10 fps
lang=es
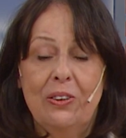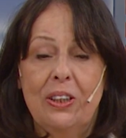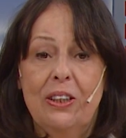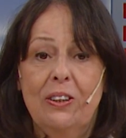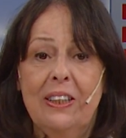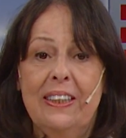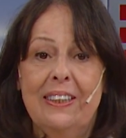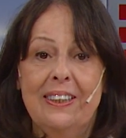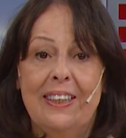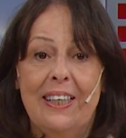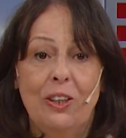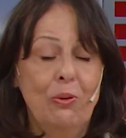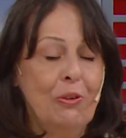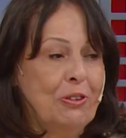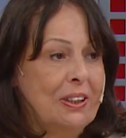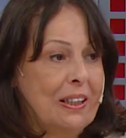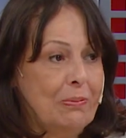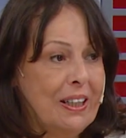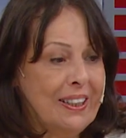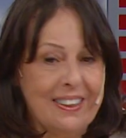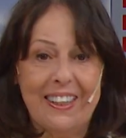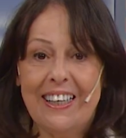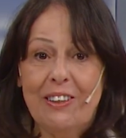señores, Jacobo Fitterman, que está acá